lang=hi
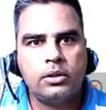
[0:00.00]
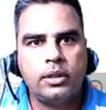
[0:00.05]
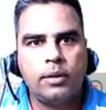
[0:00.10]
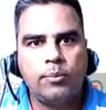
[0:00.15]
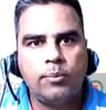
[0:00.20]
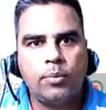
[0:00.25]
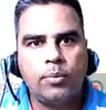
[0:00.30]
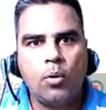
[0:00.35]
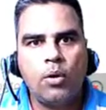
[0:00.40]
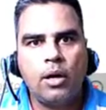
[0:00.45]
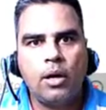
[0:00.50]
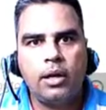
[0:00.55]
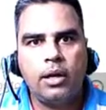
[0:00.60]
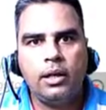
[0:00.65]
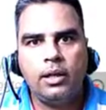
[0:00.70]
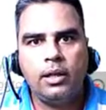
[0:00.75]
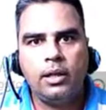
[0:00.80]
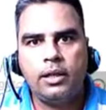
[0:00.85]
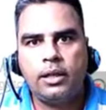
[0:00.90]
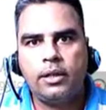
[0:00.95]
देन
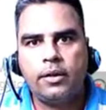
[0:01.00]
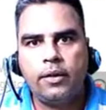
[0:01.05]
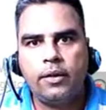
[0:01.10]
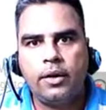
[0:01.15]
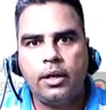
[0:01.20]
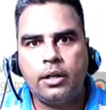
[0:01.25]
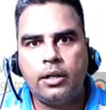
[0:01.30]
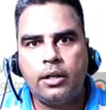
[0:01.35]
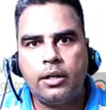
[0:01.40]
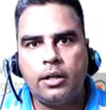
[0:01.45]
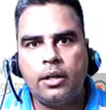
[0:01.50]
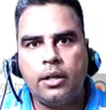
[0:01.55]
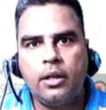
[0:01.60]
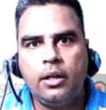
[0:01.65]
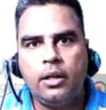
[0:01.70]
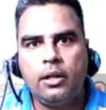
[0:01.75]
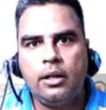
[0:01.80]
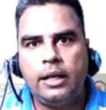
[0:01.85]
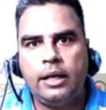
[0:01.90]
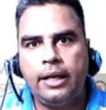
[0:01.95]
ब्रोंकाई देन ट्रेकिया
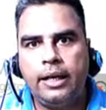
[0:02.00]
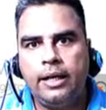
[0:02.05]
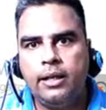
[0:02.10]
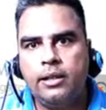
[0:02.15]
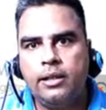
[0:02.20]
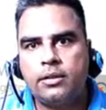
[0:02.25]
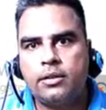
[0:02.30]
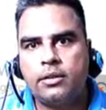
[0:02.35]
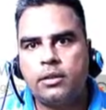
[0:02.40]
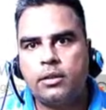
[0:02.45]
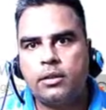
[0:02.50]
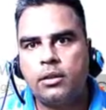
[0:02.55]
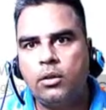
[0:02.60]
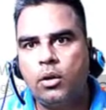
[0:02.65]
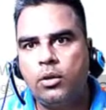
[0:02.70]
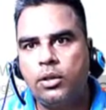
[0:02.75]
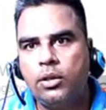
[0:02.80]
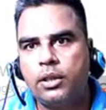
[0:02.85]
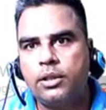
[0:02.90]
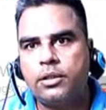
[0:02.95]
लैरिंग्स
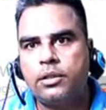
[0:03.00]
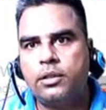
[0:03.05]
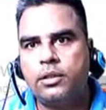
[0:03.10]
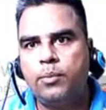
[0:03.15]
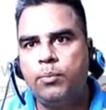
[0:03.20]
ग्लोटिस